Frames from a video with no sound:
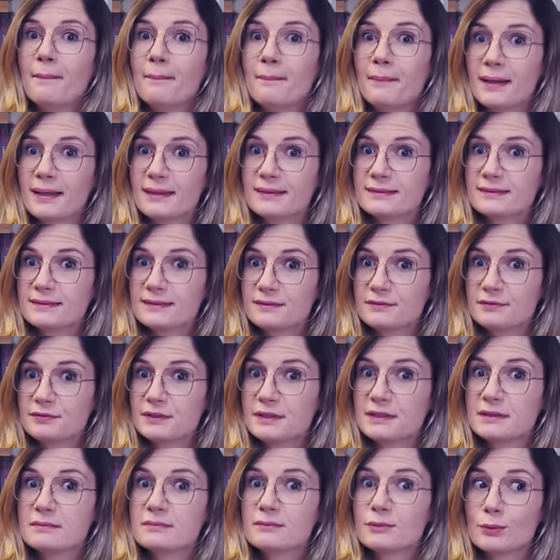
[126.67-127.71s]
mas,
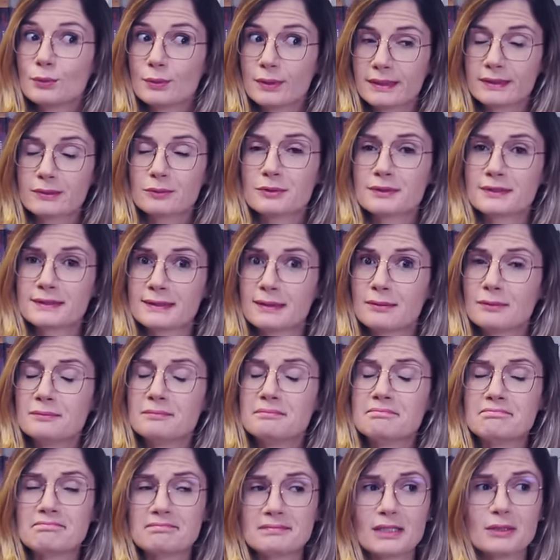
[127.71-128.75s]
enfim, o Recursão
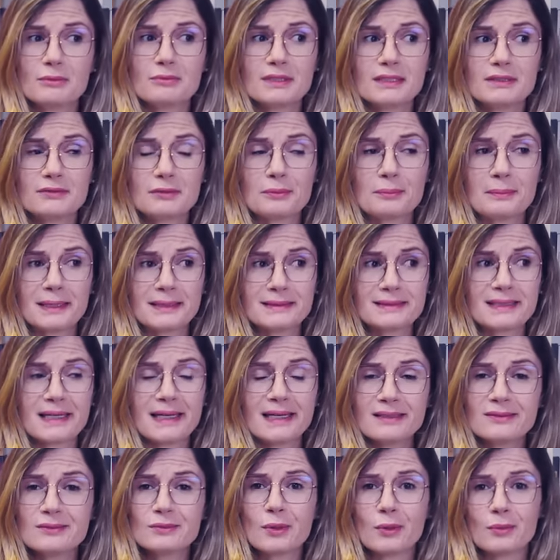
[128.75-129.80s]
é um livro mais
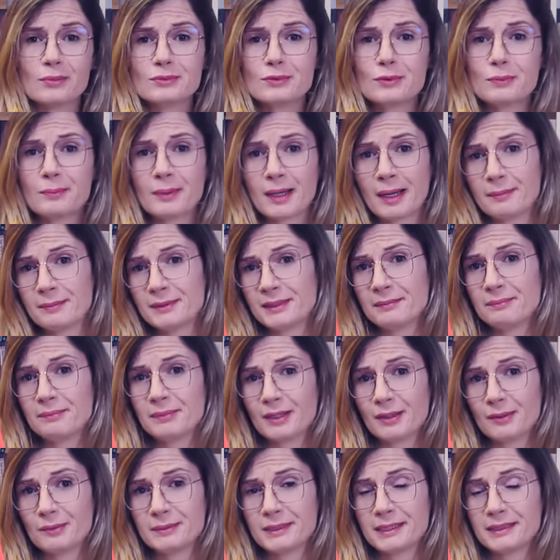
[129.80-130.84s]
redondo para mim,
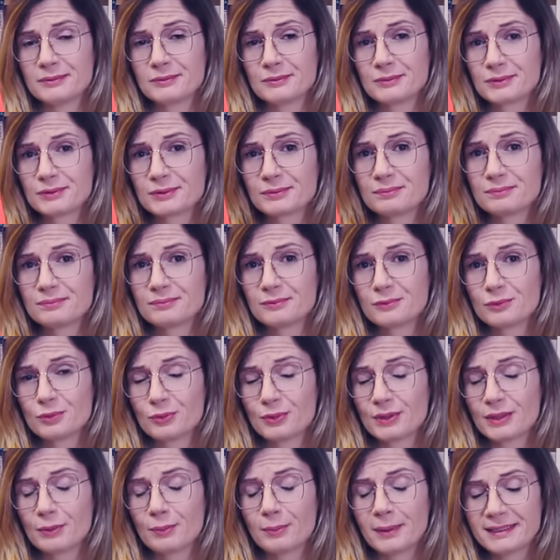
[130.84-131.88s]
pelo menos,
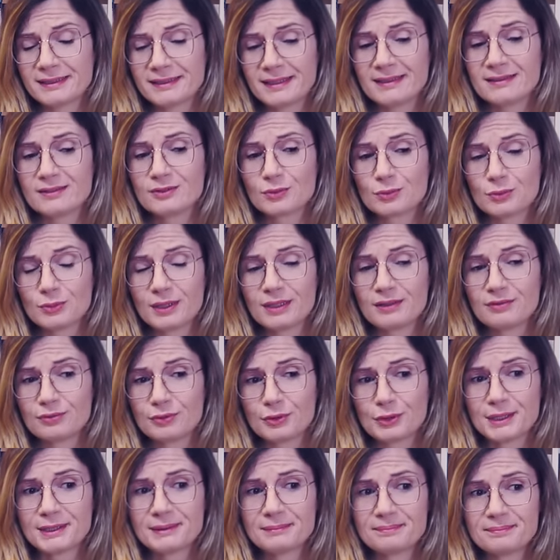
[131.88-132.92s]
do que o Matéria Escura
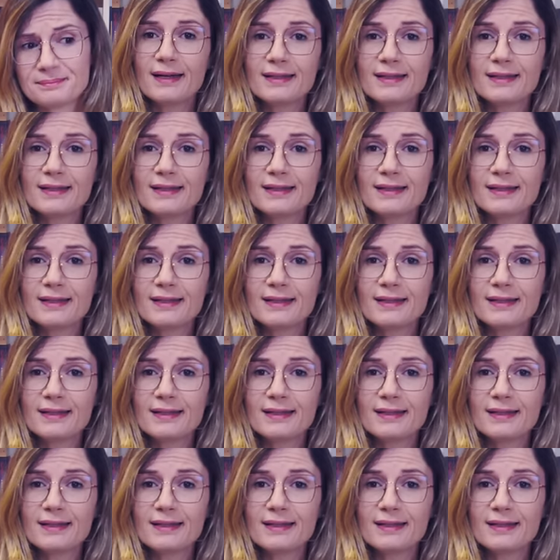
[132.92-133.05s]
foi.